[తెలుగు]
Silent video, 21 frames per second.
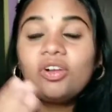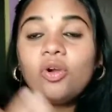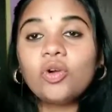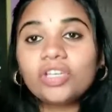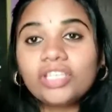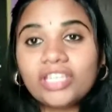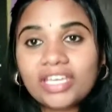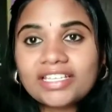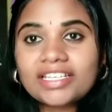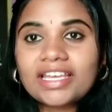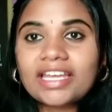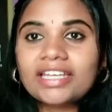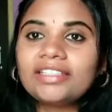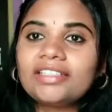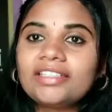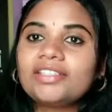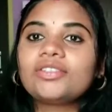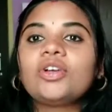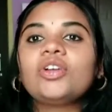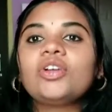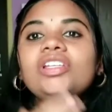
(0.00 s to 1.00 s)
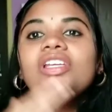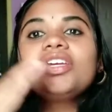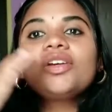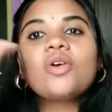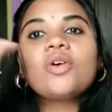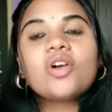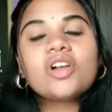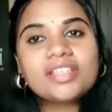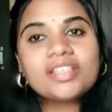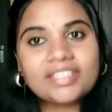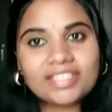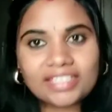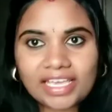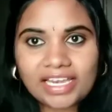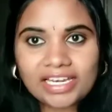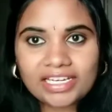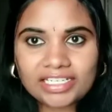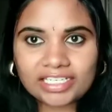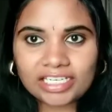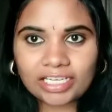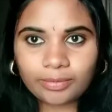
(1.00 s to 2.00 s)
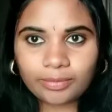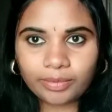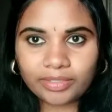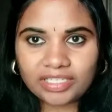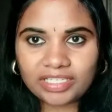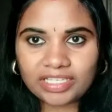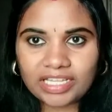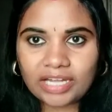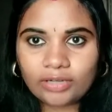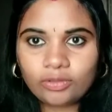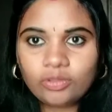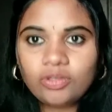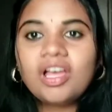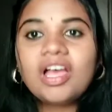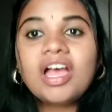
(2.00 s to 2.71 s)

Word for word: ఒకేసారి తీసుకొని ఒక సేల్ని జరిపిస్తారు